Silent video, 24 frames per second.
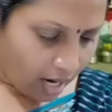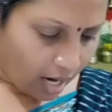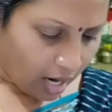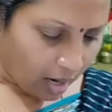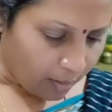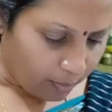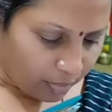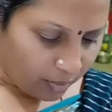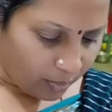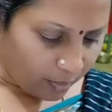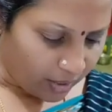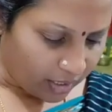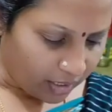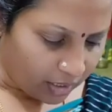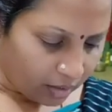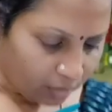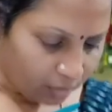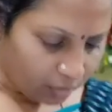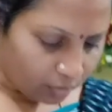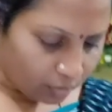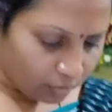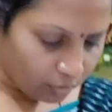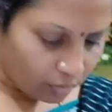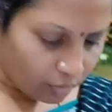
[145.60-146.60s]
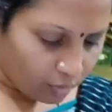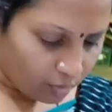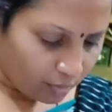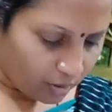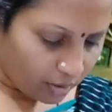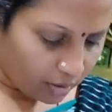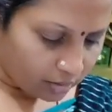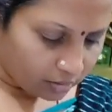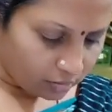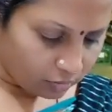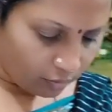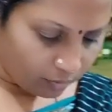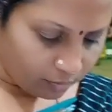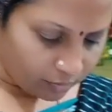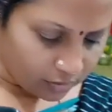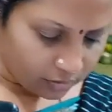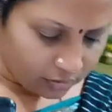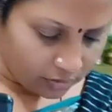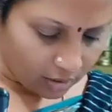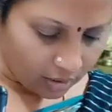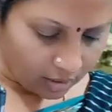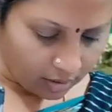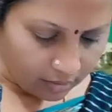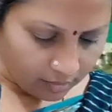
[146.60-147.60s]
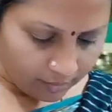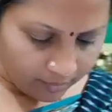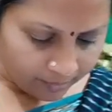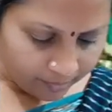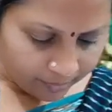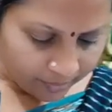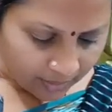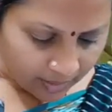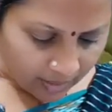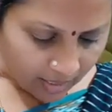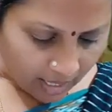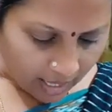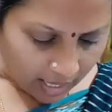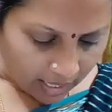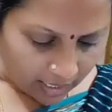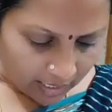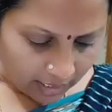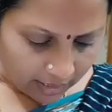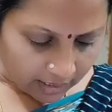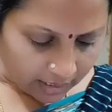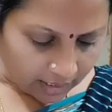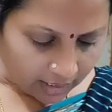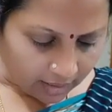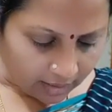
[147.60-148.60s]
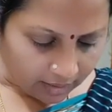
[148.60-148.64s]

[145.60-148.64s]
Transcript: హ్యాపీ బర్త్డే టు యూ కుమారస్వామి సార్ అలాగే